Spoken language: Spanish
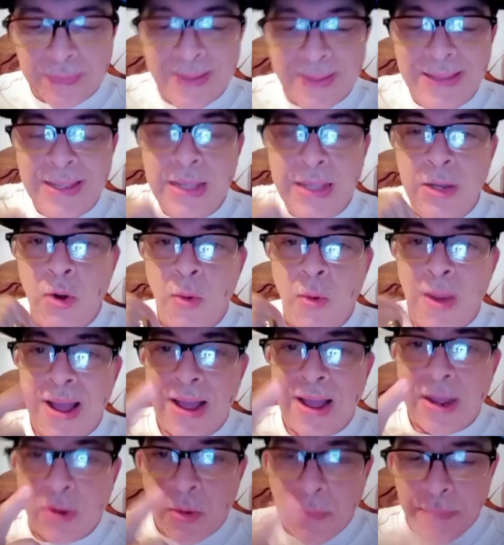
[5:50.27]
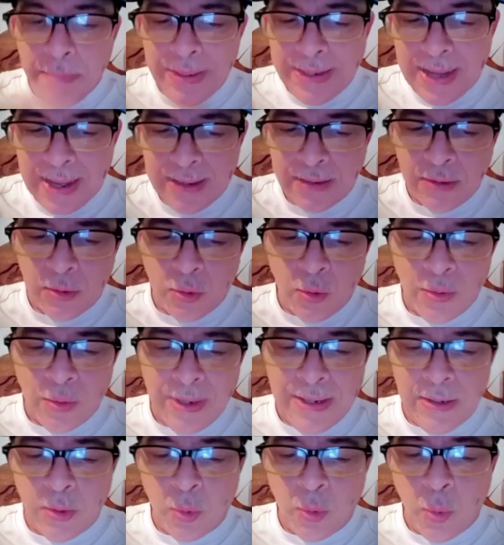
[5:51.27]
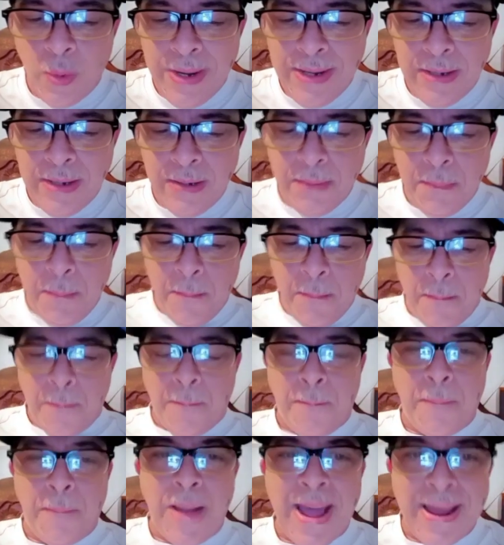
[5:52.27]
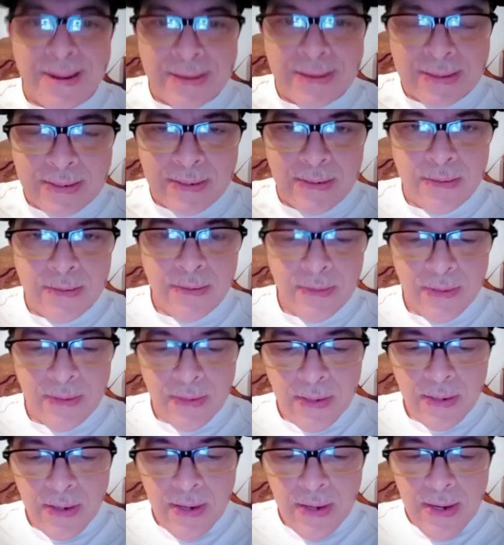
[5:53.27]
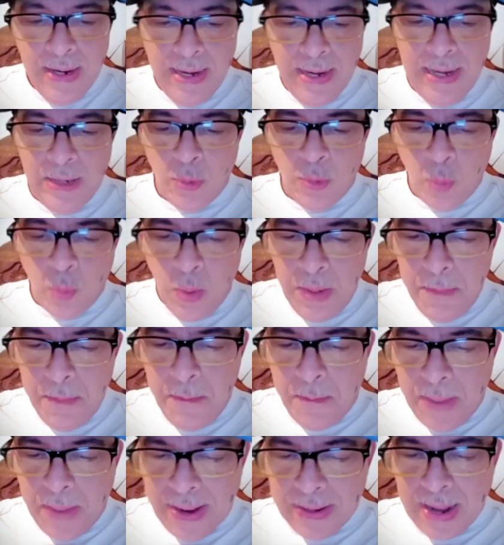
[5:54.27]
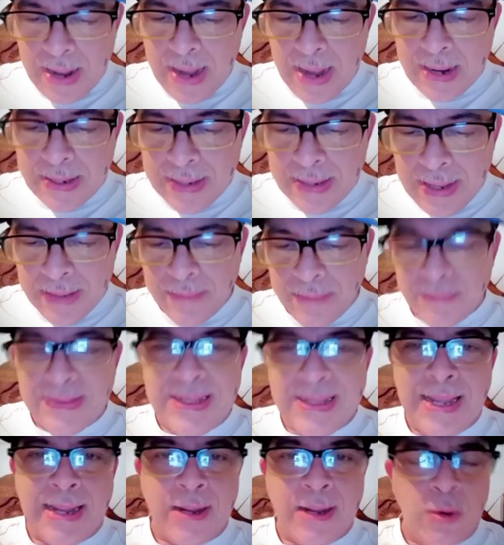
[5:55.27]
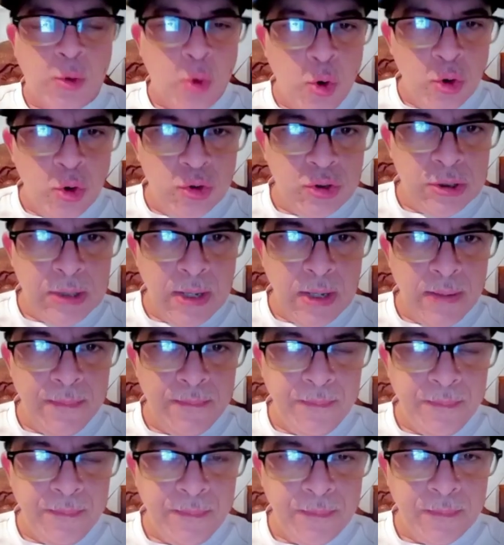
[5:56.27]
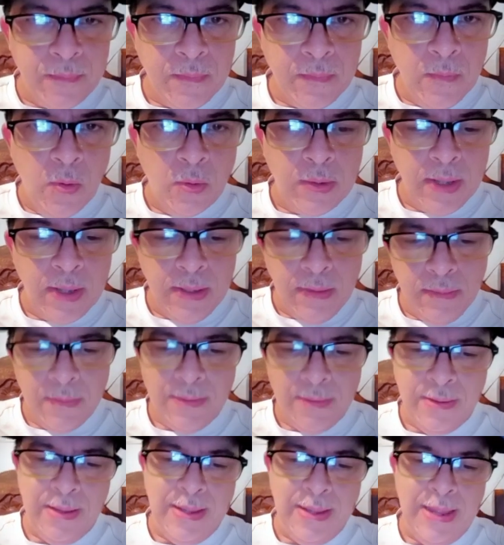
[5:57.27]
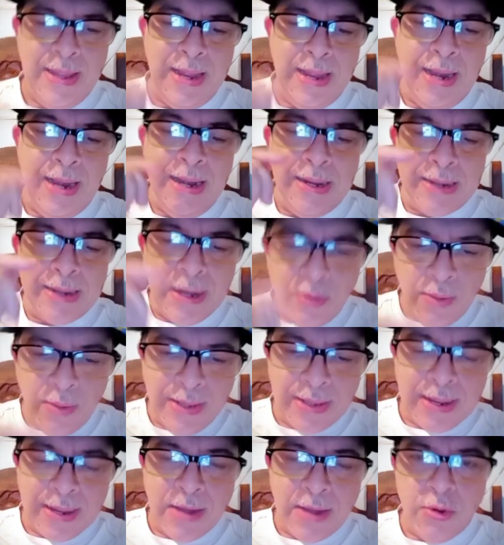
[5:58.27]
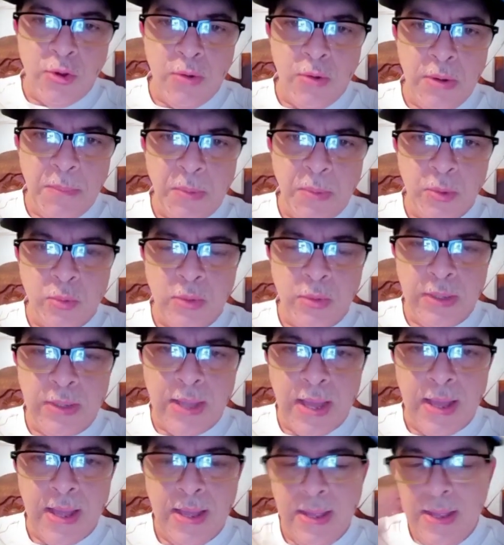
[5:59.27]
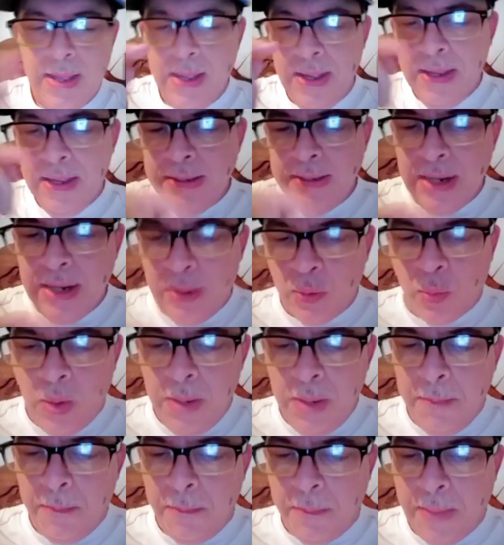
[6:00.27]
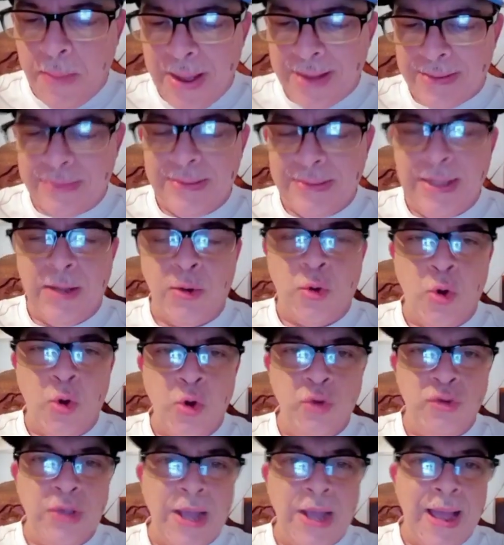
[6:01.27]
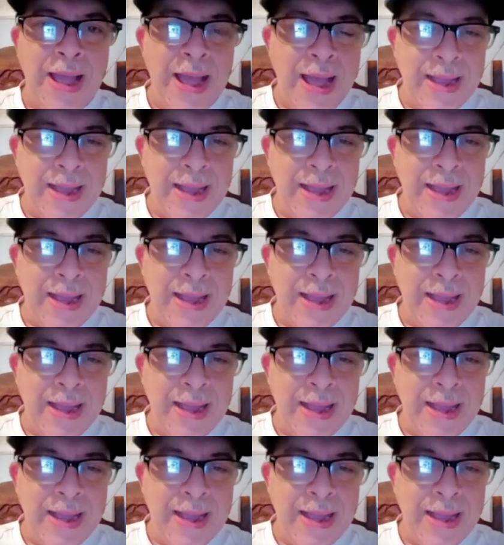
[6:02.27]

Y lo van a combinar con el Queen Park. El Queen Park a ganar de Escocia. ¿Ok? El Rayo Vallecano doble oportunidad y el Queen Park de Escocia a